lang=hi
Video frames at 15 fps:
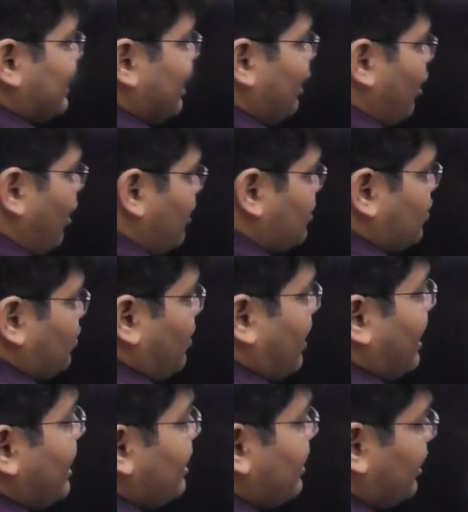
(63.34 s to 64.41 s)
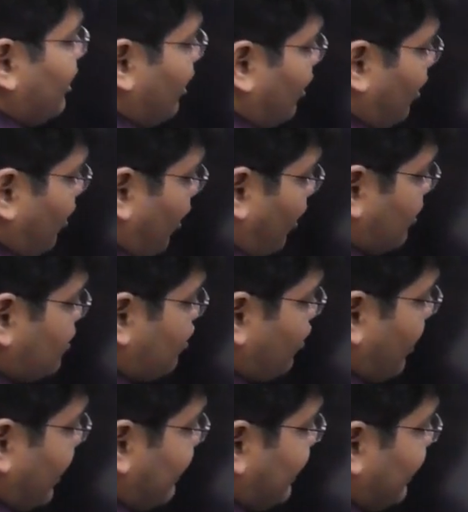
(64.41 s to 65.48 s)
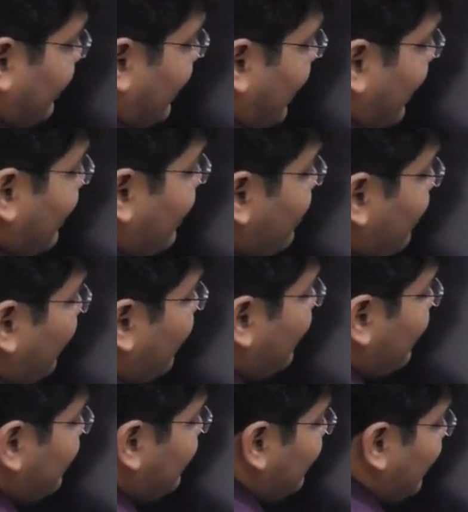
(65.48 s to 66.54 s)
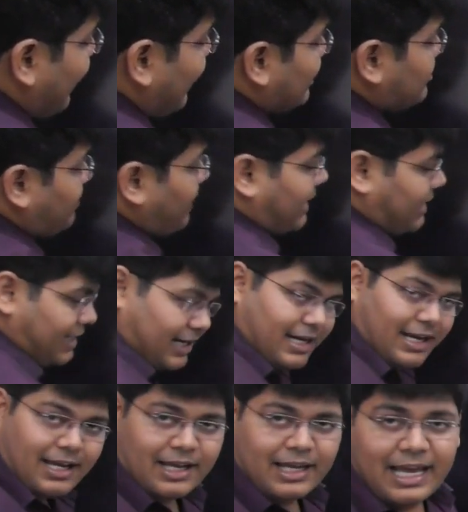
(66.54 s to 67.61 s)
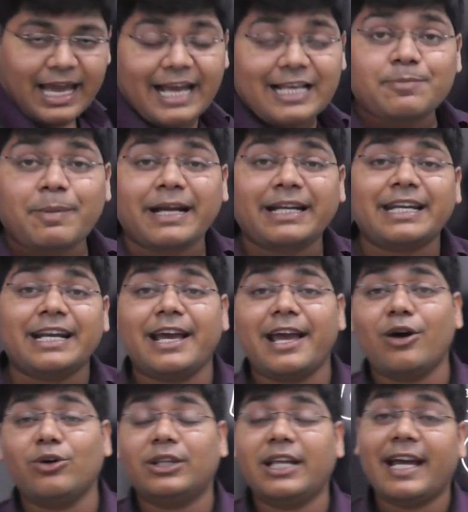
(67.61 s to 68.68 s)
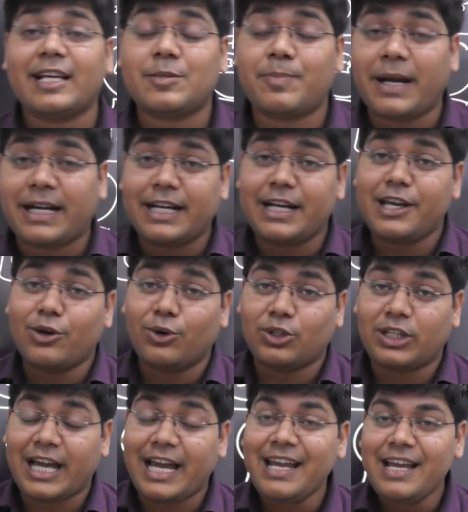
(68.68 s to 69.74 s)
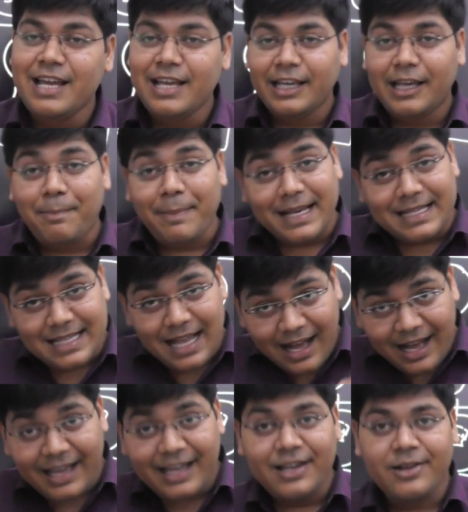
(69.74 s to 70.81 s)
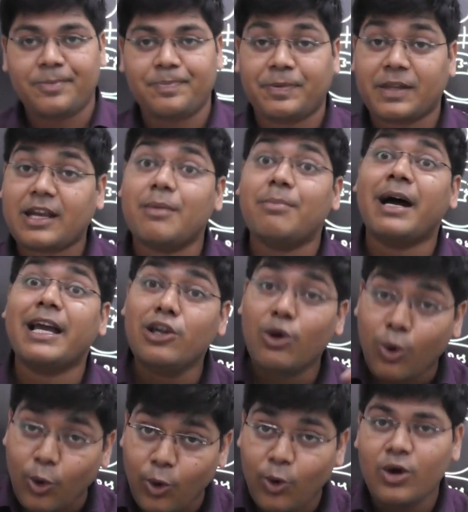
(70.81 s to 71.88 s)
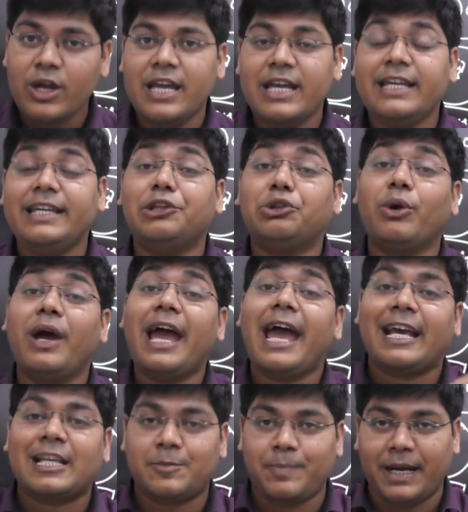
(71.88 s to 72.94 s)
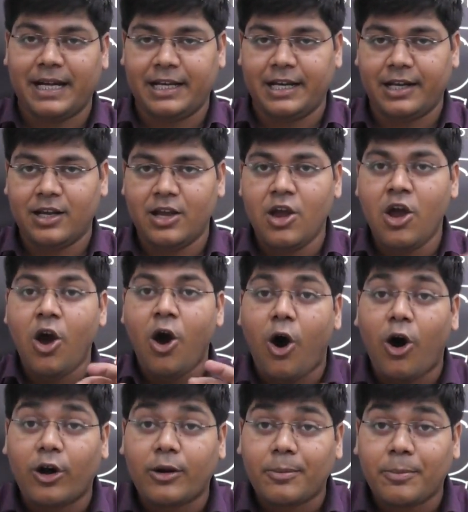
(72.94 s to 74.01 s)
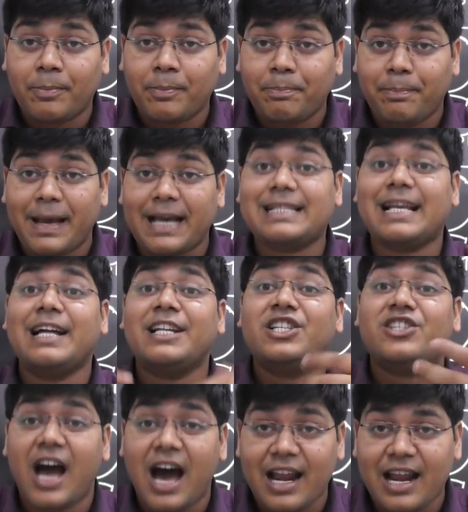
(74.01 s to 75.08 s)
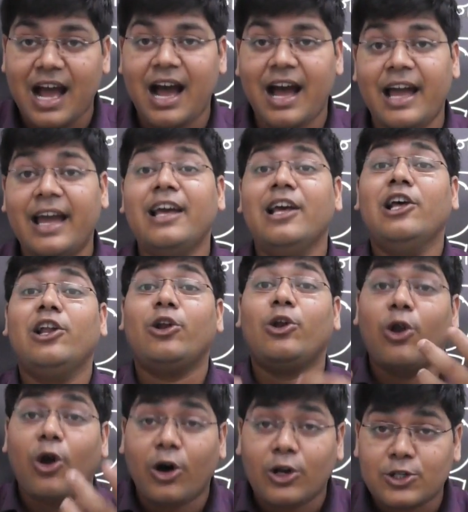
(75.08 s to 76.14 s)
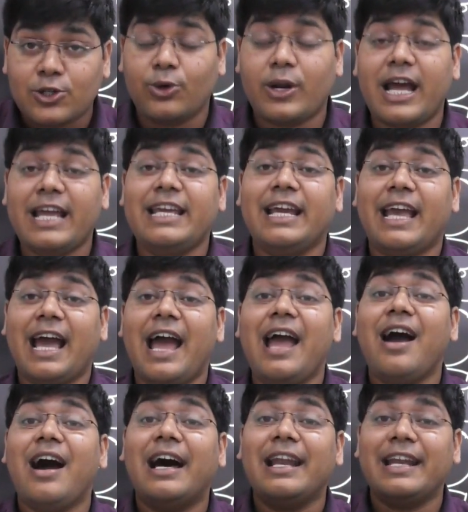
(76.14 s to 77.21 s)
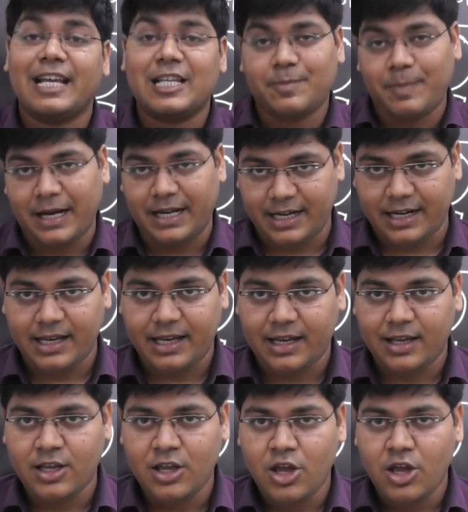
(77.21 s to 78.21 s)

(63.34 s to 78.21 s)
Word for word: ये लॉस हुआ लॉस जो है ये क्या है अनएक्सपेक्टेड है एक्सपेक्टेड क्या होता है एक्सपेक्टेड ये होता है कि पैसा आए कमाई हो ये तो है एक्सपेक्टेड और पैसा जा रहा है लॉस हो रहा है ये क्या है अनएक्सपेक्टेड है